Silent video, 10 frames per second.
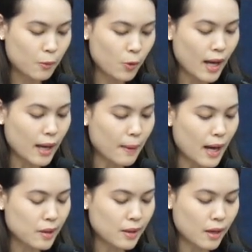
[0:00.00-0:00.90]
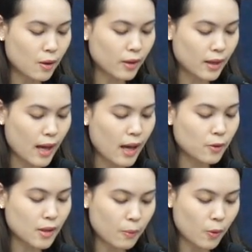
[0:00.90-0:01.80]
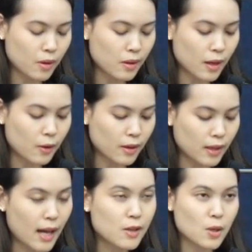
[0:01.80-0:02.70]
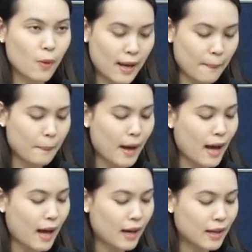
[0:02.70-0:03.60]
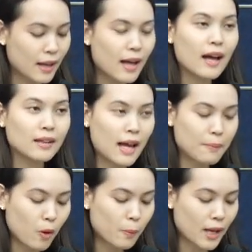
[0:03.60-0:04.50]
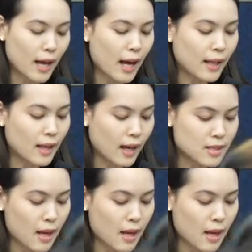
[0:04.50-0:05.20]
ผู้ใหญ่บ้านสันดอนแก้วตำบลสันดอนแก้วจังหวัดลำปางท่านผู้บริหารทั้ง